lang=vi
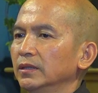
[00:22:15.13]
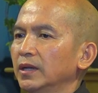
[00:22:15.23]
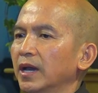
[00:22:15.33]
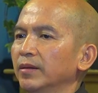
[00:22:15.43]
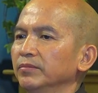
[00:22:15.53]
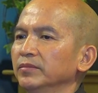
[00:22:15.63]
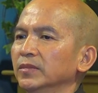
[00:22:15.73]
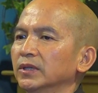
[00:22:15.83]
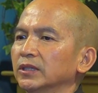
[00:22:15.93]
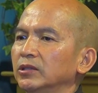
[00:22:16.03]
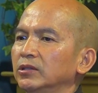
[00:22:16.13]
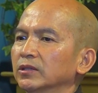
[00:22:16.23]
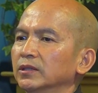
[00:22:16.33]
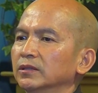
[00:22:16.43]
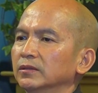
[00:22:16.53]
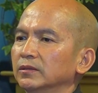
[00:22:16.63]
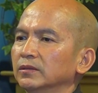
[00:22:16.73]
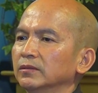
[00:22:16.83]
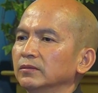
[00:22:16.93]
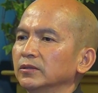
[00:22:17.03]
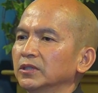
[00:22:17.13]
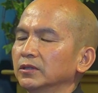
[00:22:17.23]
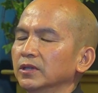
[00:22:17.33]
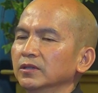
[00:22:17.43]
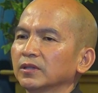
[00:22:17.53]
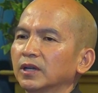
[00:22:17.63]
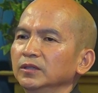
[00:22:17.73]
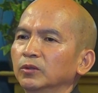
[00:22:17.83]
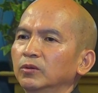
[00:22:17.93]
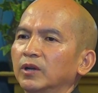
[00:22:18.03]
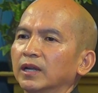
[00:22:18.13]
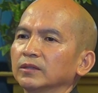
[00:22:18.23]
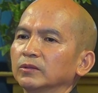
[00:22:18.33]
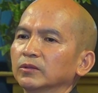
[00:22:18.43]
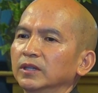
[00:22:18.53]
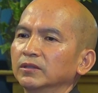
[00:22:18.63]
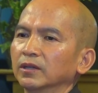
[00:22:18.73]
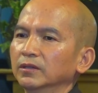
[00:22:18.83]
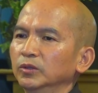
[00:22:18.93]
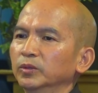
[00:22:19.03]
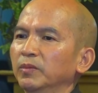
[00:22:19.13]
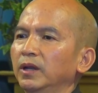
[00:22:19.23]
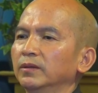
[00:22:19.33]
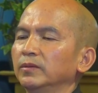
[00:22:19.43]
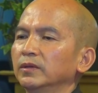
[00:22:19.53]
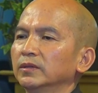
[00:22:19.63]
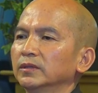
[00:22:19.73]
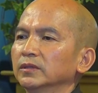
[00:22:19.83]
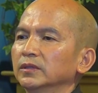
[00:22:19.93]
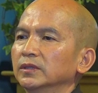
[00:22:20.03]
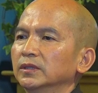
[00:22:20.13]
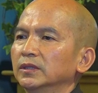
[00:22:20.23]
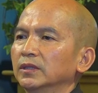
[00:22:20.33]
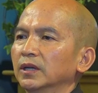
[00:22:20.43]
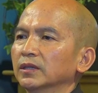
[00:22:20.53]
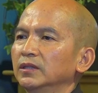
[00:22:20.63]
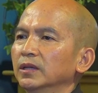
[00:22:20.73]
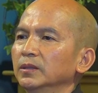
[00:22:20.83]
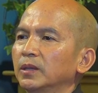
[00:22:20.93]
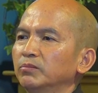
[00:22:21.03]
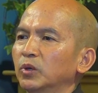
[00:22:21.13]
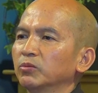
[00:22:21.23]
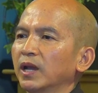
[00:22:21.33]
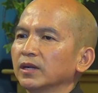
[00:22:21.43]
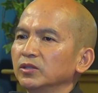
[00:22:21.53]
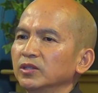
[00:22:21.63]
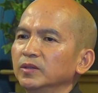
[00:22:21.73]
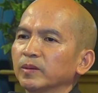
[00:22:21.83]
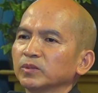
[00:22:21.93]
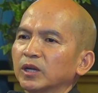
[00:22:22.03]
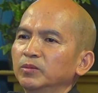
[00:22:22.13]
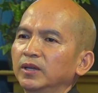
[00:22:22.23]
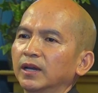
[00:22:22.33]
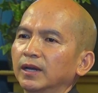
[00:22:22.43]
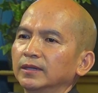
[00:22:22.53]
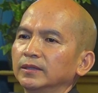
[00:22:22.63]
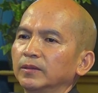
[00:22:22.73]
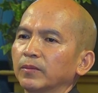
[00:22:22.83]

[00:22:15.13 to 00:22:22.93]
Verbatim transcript: Cảm được sự tinh tấn tu hành của đệ tử của mình, đến năm một nghìn chín trăm sáu mươi hai,